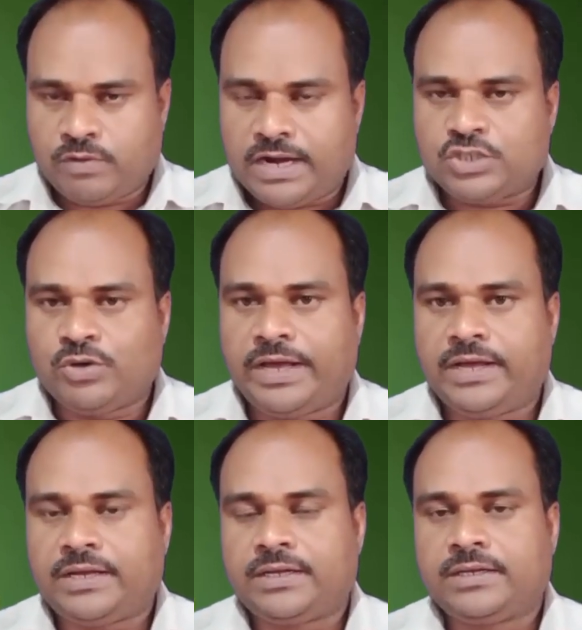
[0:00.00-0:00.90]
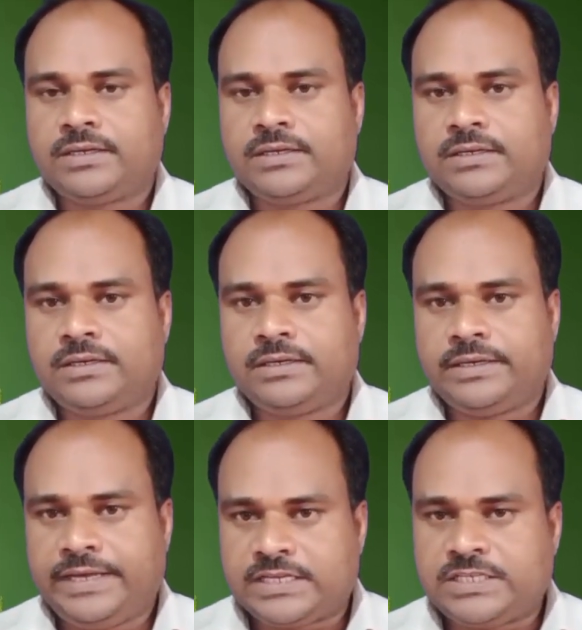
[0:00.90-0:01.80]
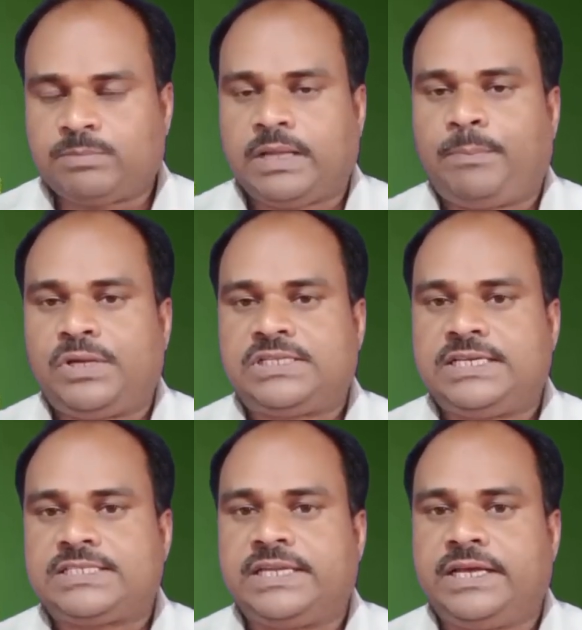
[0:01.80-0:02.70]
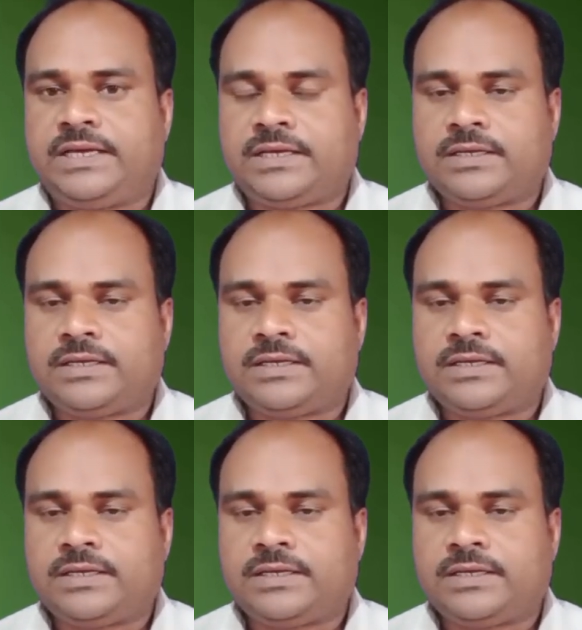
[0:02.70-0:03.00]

बार जो है एक सप्ताह पीछे इसने